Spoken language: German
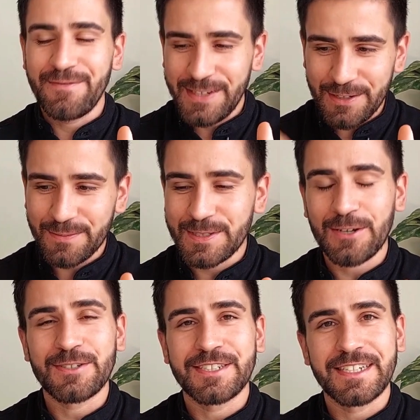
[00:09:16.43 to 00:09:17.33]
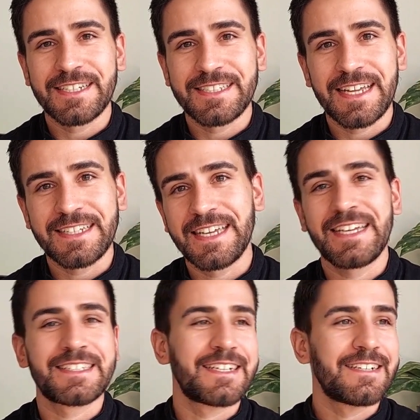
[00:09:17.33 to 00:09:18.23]
wieder umtauschen in gestackte
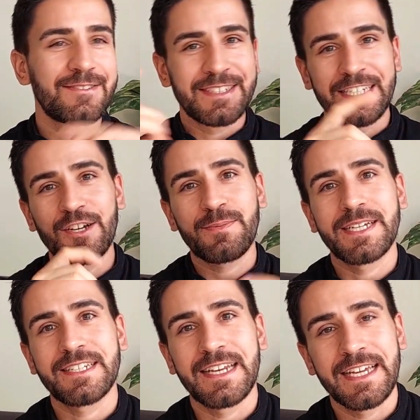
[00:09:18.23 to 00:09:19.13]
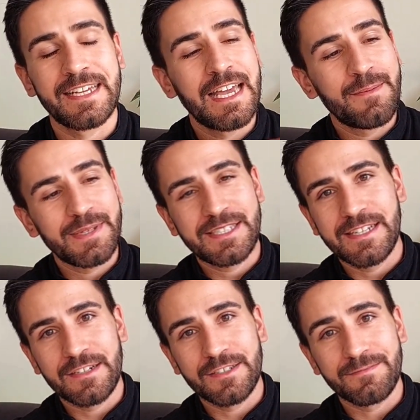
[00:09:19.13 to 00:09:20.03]
Ether und die nochmal hinterlegen, bis du
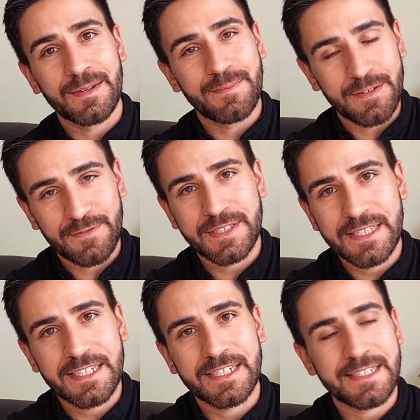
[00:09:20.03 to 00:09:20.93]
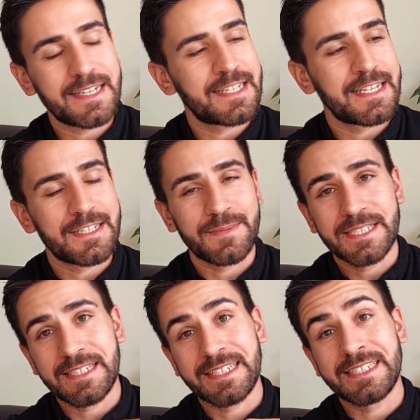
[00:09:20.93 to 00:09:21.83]
dann irgendwann bei 40 gestackte Ether
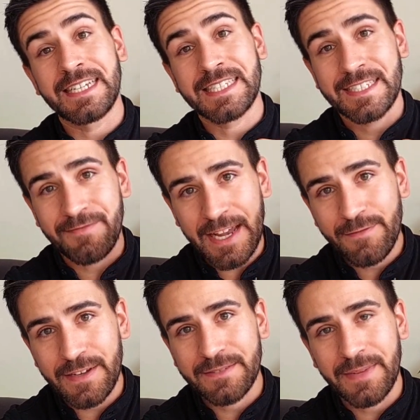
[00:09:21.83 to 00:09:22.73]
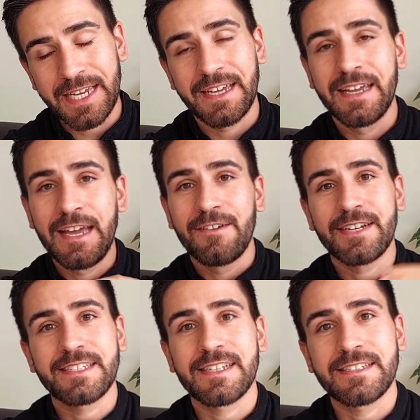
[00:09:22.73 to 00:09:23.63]
bist, also der zweifachen Menge. Und
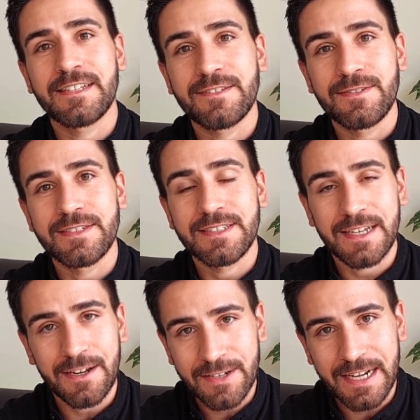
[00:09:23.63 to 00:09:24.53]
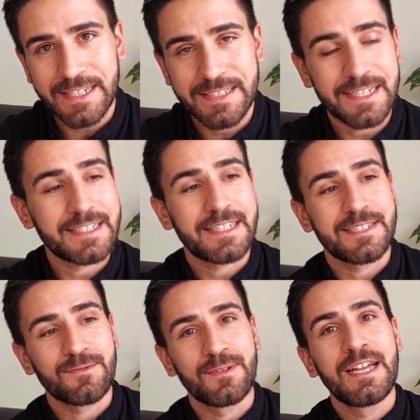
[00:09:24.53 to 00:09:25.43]
das heißt natürlich dann auch gleichzeitig, dass
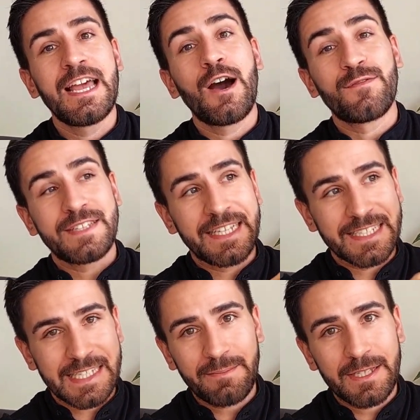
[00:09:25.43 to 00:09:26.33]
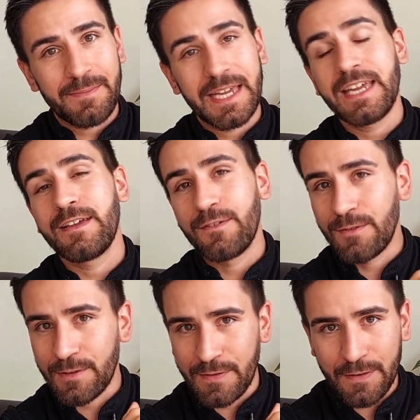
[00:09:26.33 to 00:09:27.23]
du auf die gesamte Menge
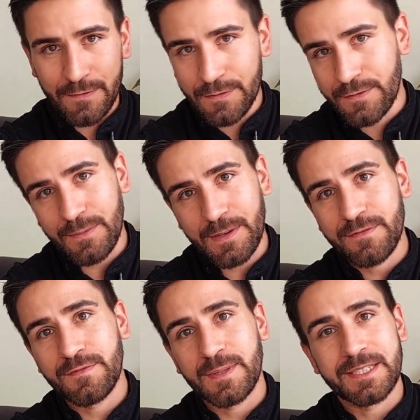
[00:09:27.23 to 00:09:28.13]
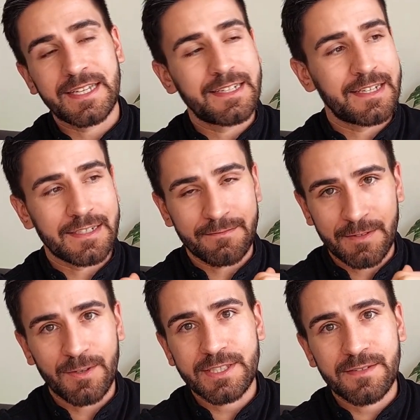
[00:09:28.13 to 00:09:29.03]
ungefähr 5,5% Prozent an
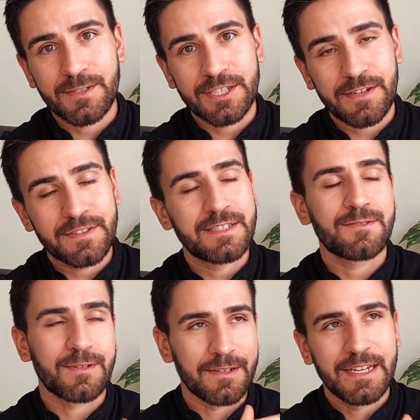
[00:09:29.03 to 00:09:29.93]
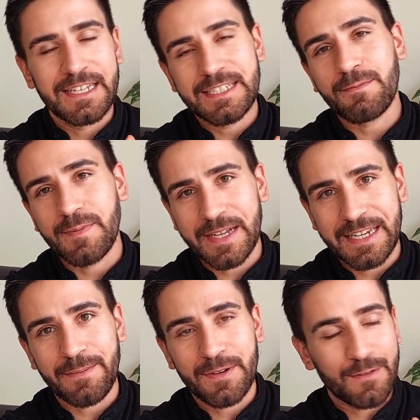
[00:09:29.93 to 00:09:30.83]
Rewards erwirtschaftest oder sagen wir mal
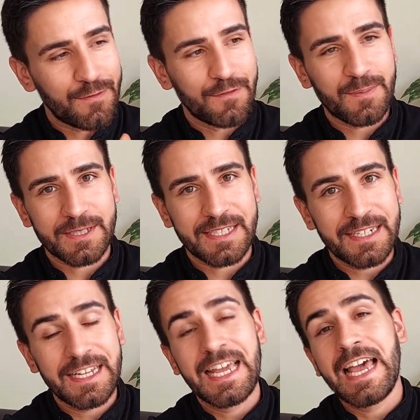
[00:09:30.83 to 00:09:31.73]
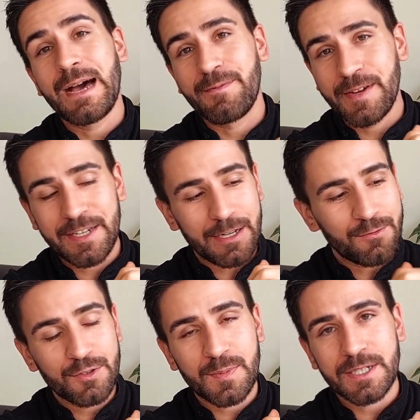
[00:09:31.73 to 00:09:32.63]
knapp 5%. Aber weil du ja
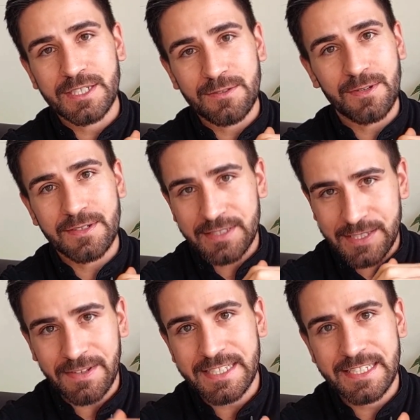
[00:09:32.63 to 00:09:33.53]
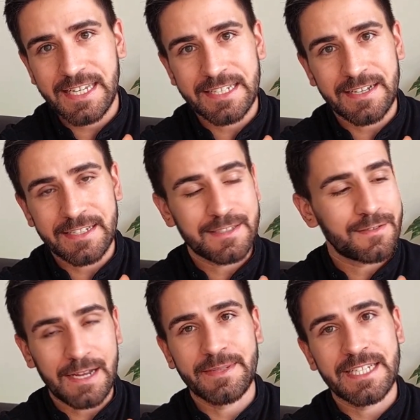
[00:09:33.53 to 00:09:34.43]
ursprünglich nur 20 Ether Parameter als
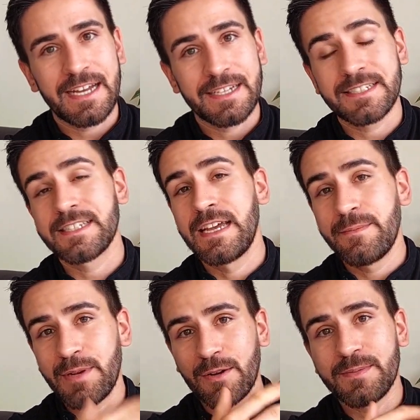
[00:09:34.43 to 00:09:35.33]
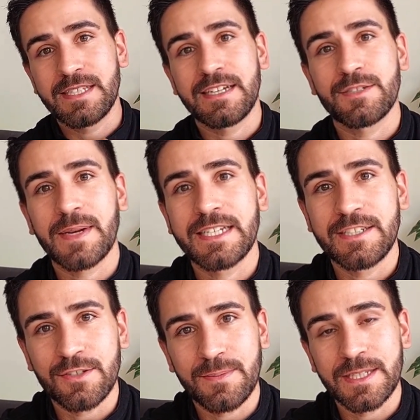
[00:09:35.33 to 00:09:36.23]
Kapital hattest, bekommst du ja entsprechend die
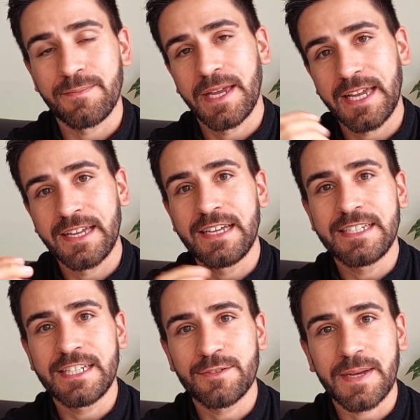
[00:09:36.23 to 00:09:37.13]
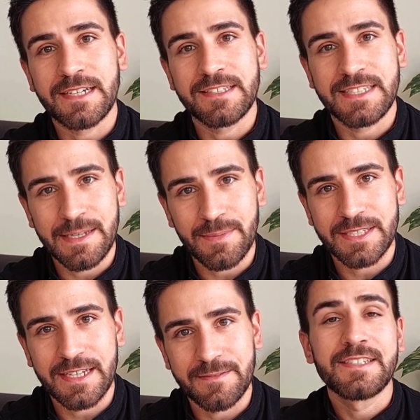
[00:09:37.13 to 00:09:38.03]
doppelte Menge, die entsprechenden
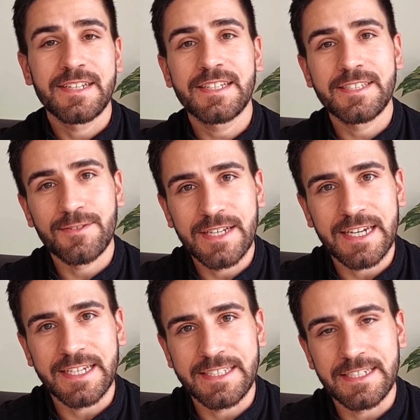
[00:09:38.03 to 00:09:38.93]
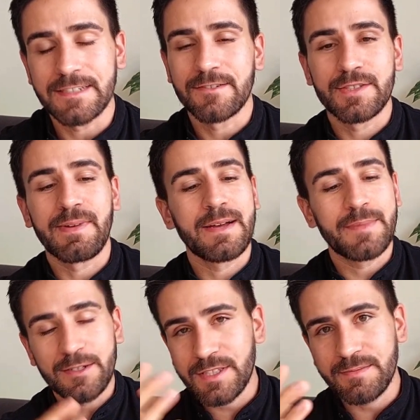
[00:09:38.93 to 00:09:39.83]
10%. So jetzt zu den Risiken. Und zwar
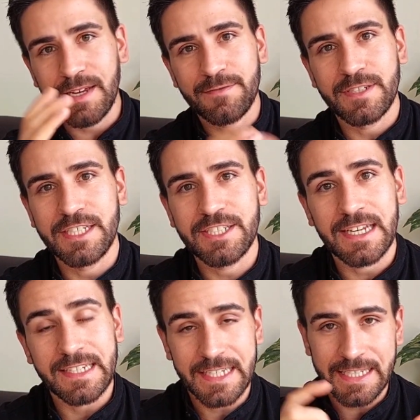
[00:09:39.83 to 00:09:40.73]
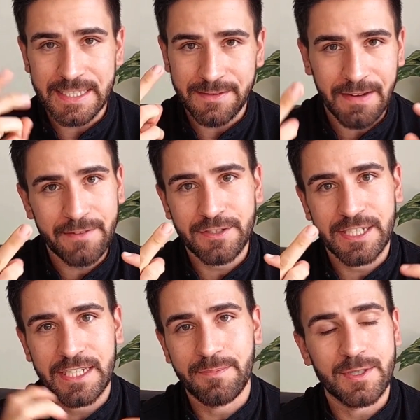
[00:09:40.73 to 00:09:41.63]
benutzen wir für die Strategie zwei
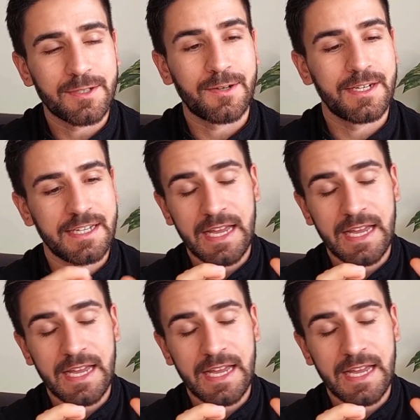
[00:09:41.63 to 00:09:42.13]
verschiedene Protokolle.